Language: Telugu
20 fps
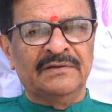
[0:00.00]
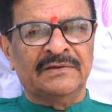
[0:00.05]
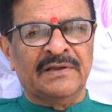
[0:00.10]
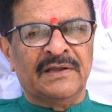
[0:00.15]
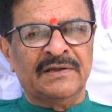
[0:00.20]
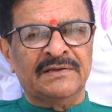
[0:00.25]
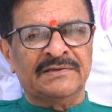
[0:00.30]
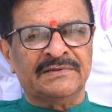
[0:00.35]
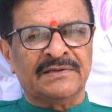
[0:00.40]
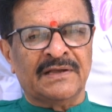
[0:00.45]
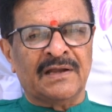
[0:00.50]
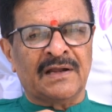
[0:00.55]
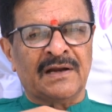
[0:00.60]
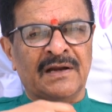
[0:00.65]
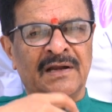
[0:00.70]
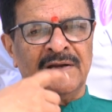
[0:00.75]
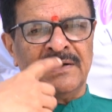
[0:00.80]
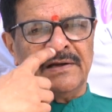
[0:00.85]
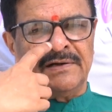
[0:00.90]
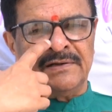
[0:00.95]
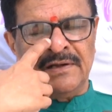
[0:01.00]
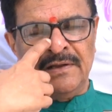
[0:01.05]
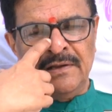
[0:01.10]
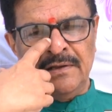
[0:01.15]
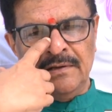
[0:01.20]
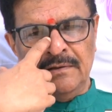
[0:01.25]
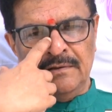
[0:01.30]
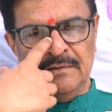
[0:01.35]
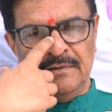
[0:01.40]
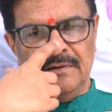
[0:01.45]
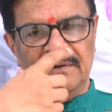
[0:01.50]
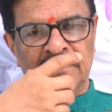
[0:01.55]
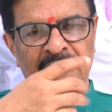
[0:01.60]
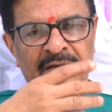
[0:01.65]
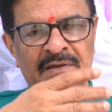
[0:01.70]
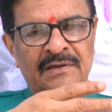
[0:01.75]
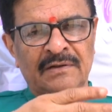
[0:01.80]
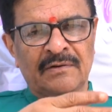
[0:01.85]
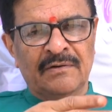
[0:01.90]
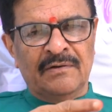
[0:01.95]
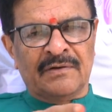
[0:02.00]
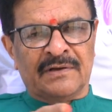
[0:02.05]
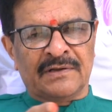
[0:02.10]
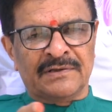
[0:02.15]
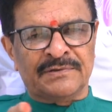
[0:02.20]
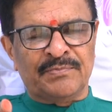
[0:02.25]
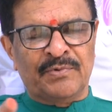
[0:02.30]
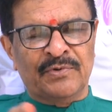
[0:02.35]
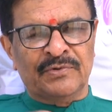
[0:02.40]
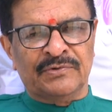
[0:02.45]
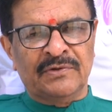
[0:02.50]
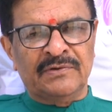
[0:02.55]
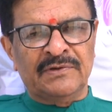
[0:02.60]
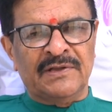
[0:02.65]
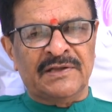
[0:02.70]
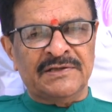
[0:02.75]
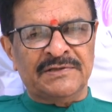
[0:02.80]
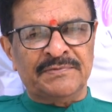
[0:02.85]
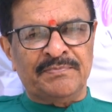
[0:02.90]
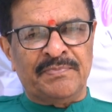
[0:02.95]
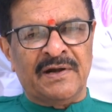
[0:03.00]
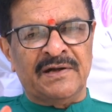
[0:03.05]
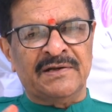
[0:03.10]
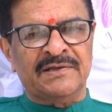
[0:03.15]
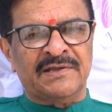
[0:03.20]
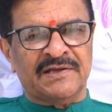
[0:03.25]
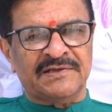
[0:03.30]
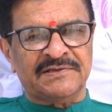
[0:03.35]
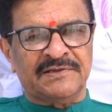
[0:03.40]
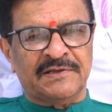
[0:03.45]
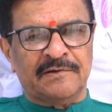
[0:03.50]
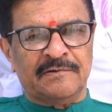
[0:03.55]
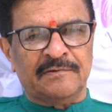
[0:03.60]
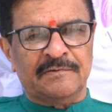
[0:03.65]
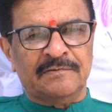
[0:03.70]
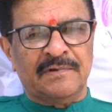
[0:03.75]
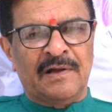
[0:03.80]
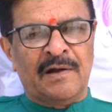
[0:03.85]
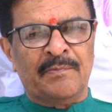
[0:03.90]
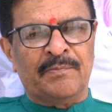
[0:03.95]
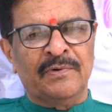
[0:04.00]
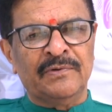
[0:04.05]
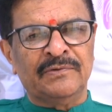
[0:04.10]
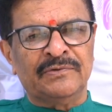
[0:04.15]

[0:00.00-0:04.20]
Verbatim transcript: దాన్ని చల్లారాలంటే ఒక స్పూన్తో దాన్ని స్ప్రెడ్ చేస్తారు అప్పుడు